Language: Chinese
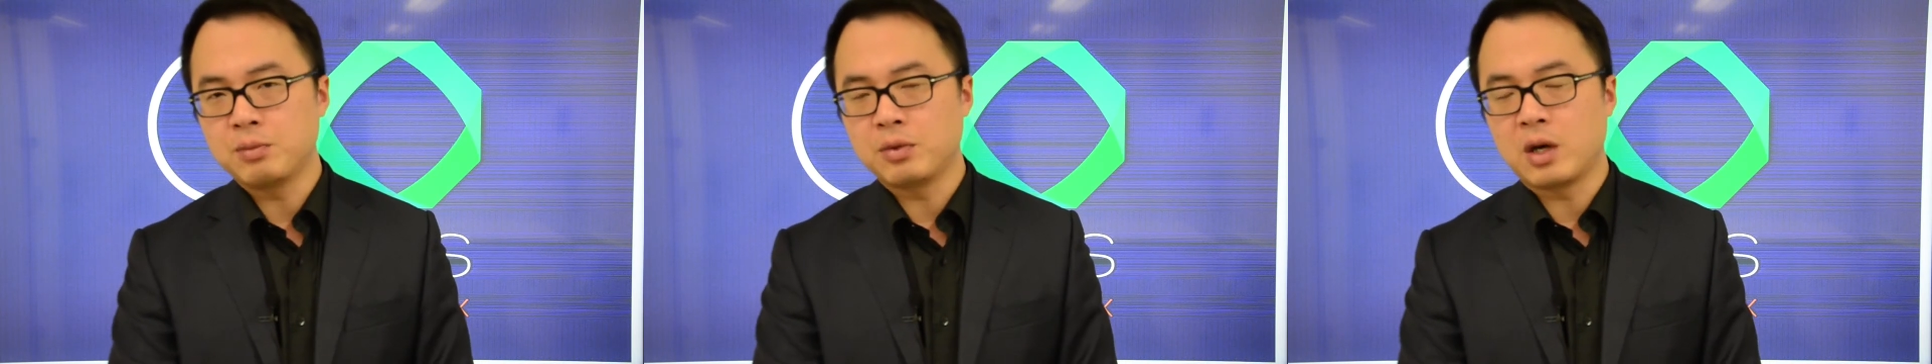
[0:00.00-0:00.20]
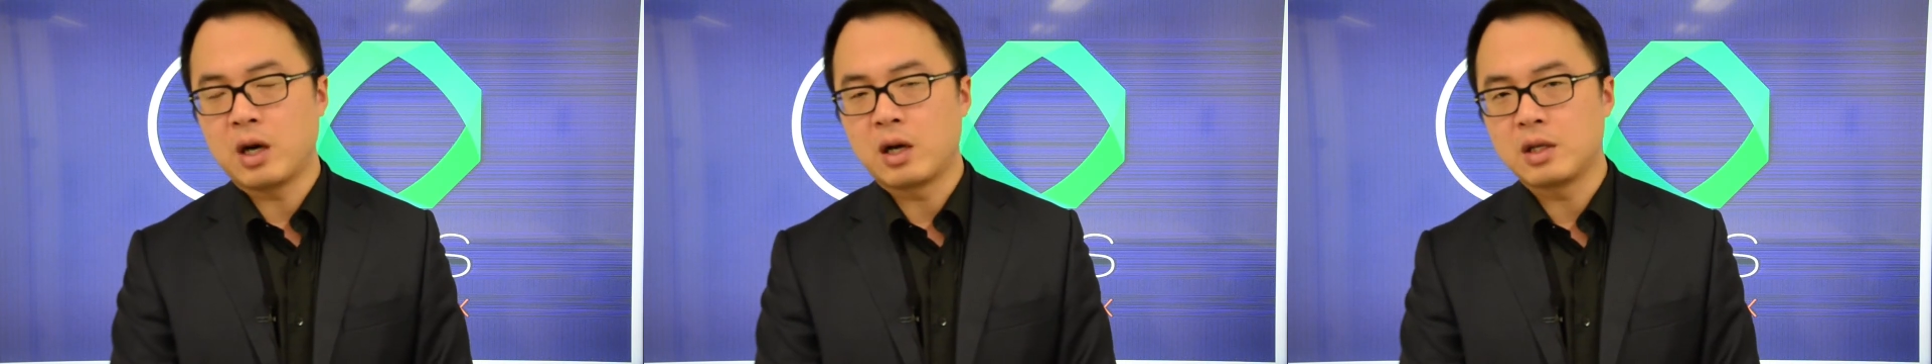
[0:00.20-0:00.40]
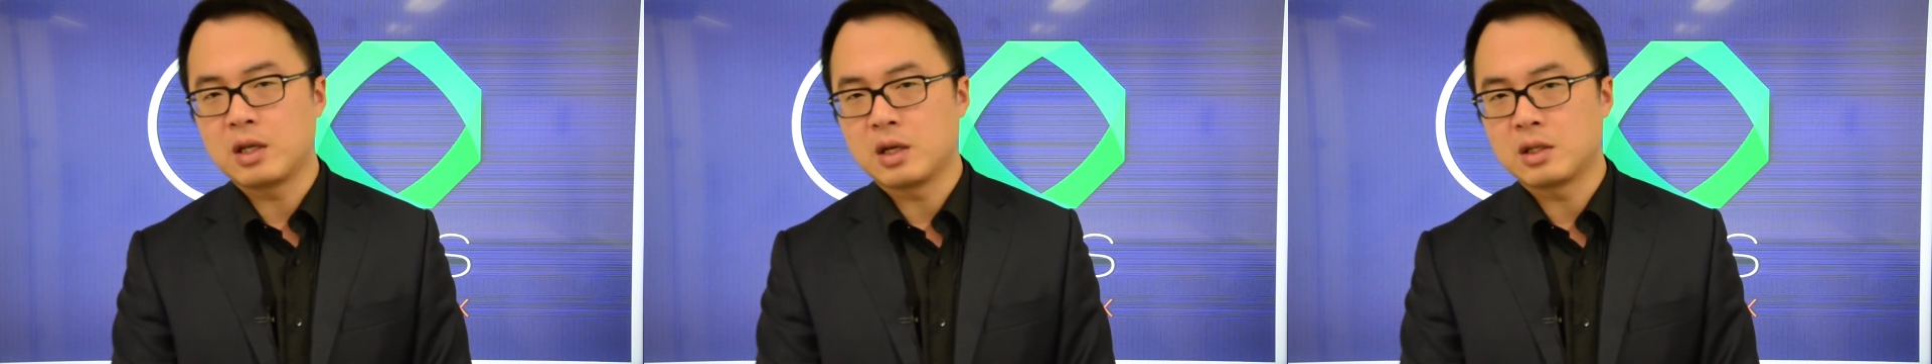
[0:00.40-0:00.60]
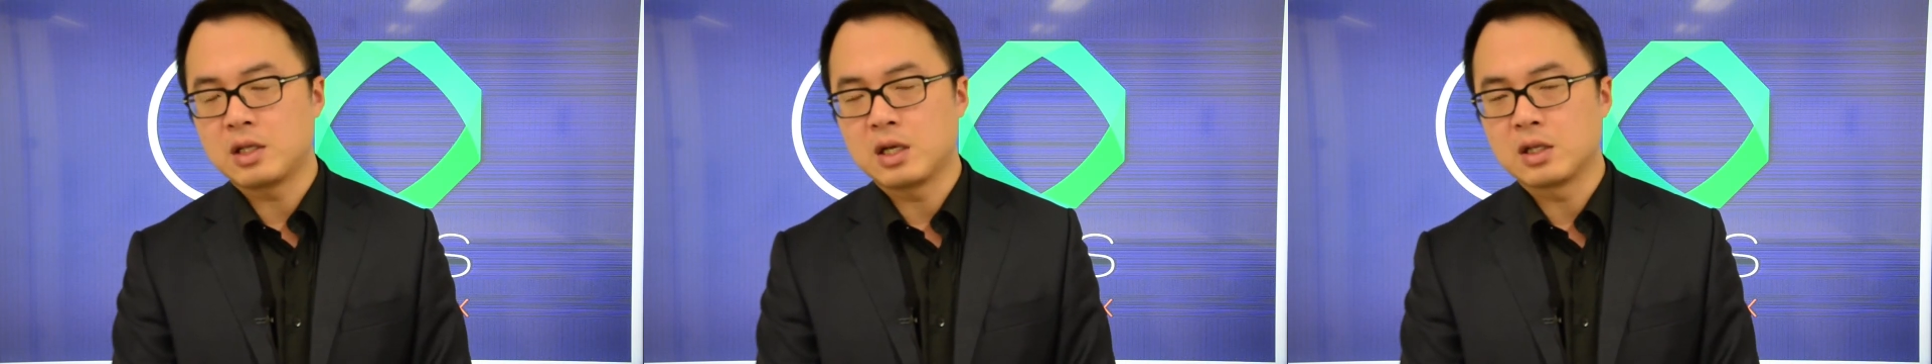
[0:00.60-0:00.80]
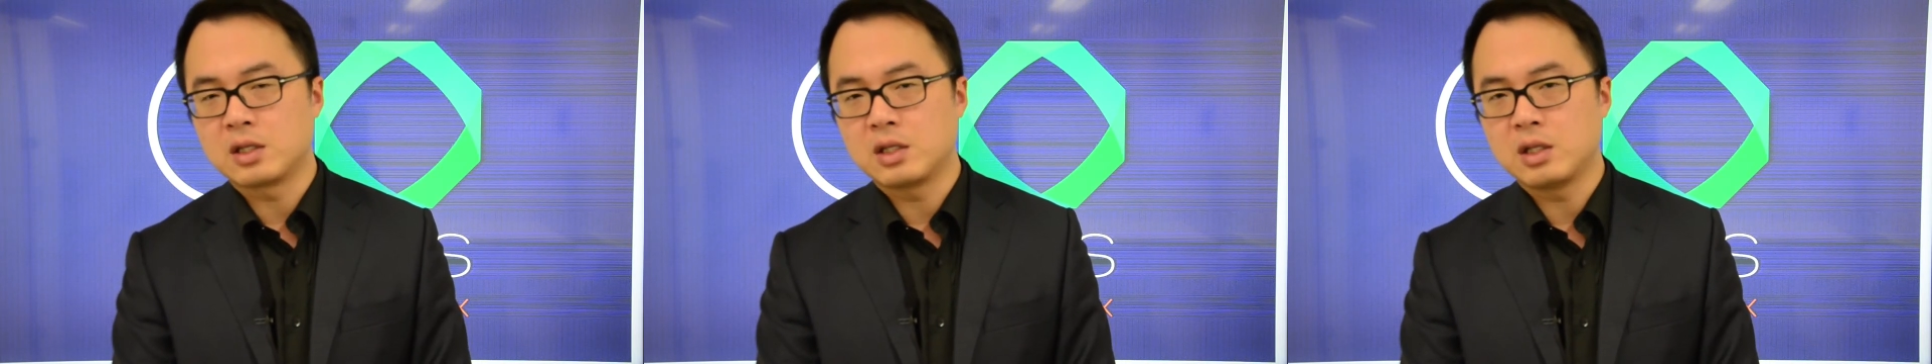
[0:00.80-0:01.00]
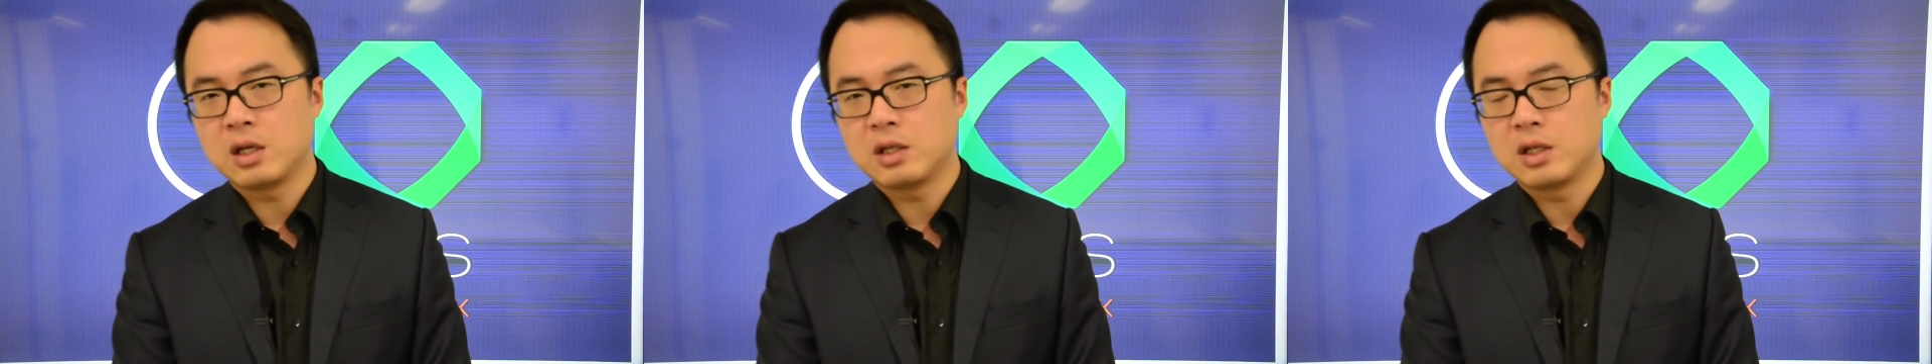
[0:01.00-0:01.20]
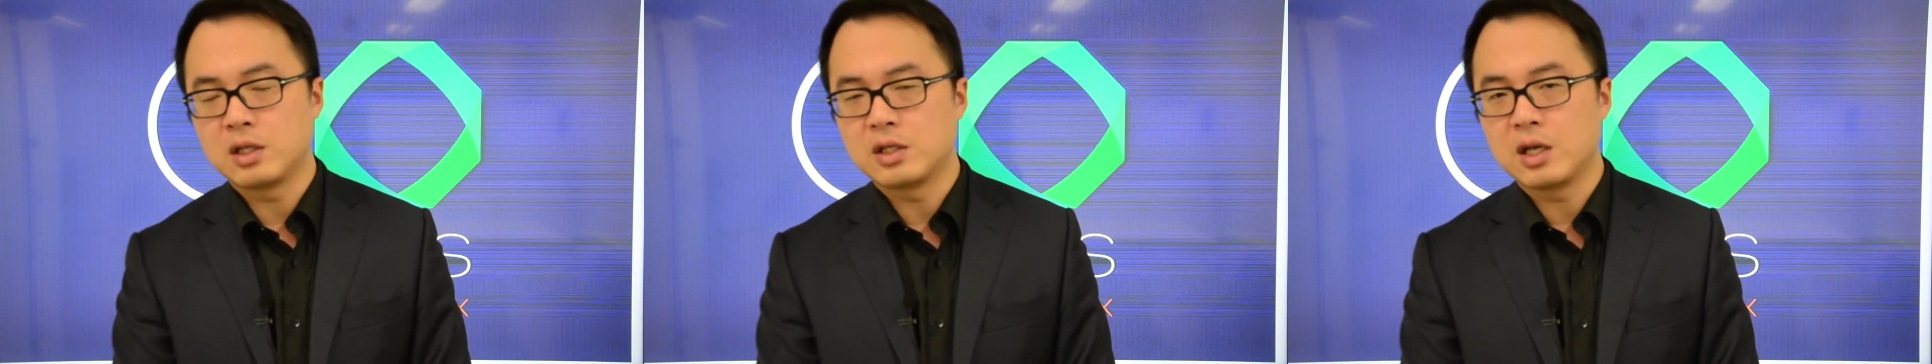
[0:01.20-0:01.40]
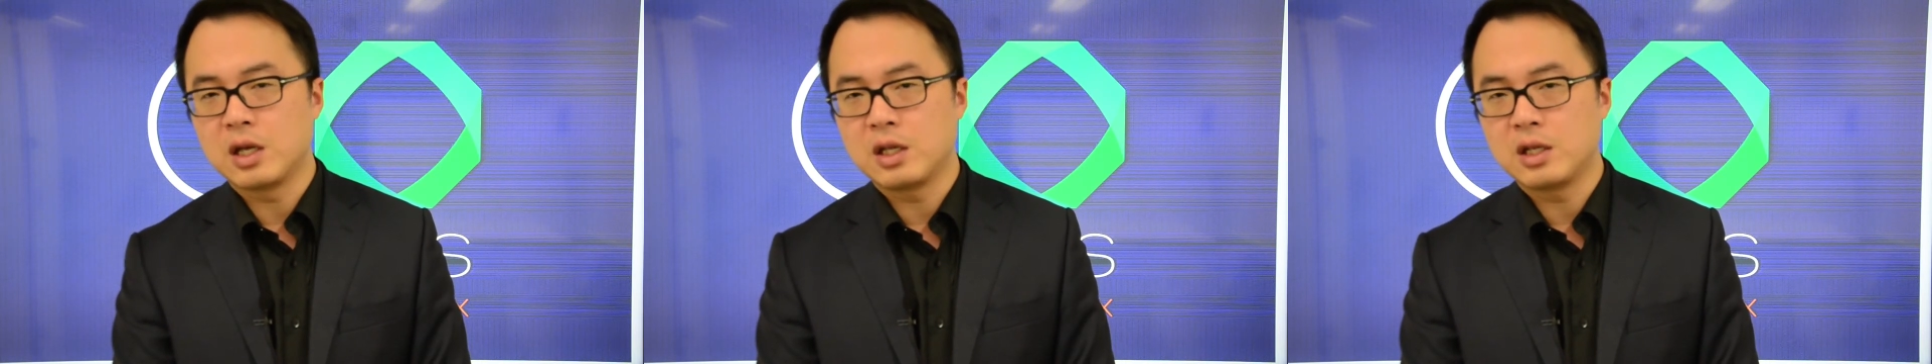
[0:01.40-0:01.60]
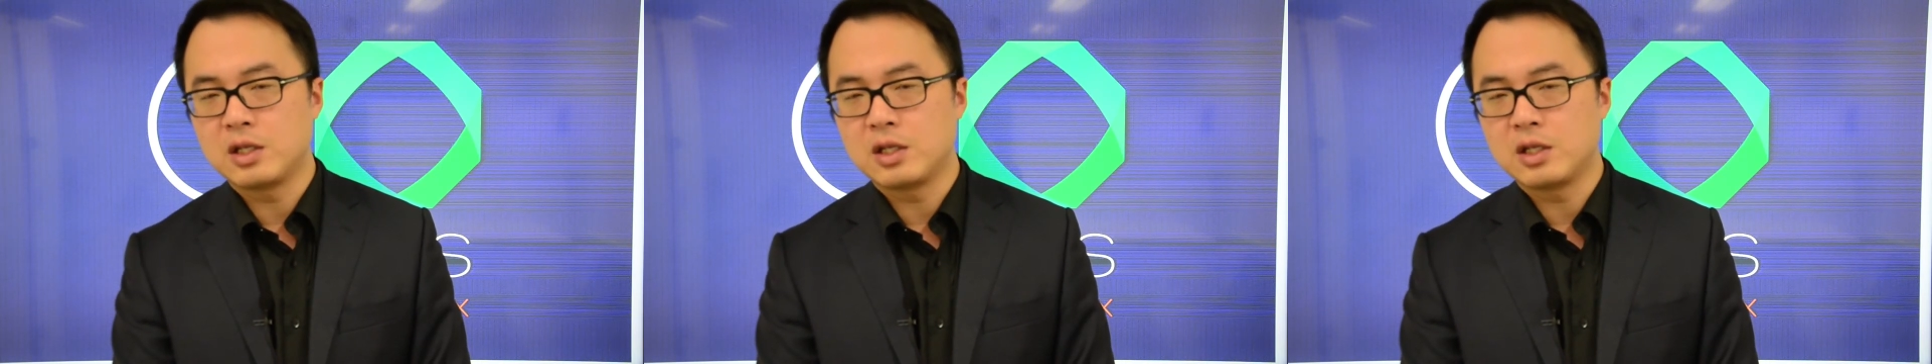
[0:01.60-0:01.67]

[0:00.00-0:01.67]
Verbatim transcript: 不好要降息要印钱，